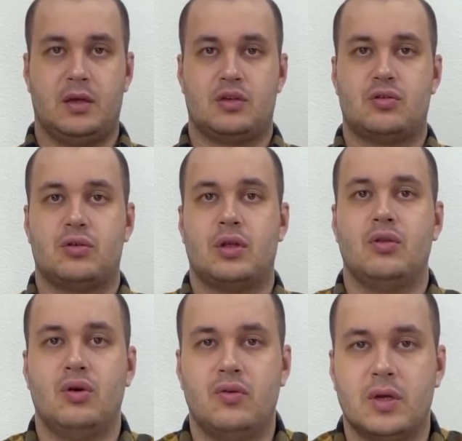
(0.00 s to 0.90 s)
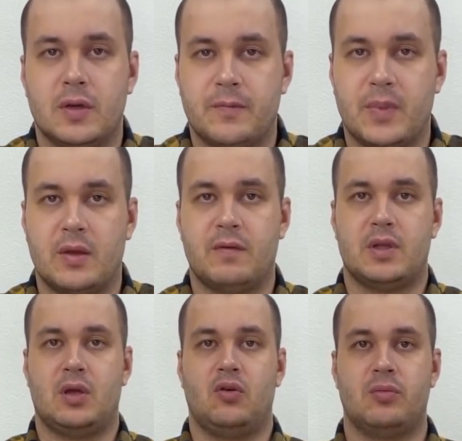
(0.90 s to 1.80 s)
что-то новое в
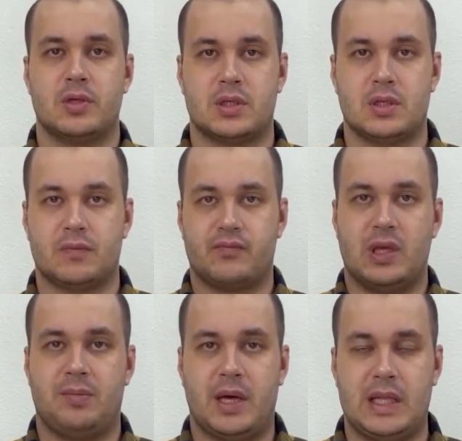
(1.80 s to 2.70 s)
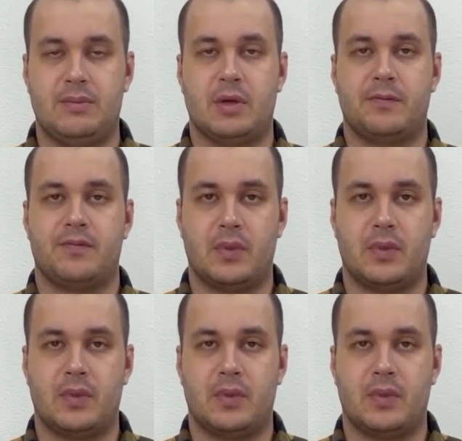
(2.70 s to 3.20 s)
этой области необходимо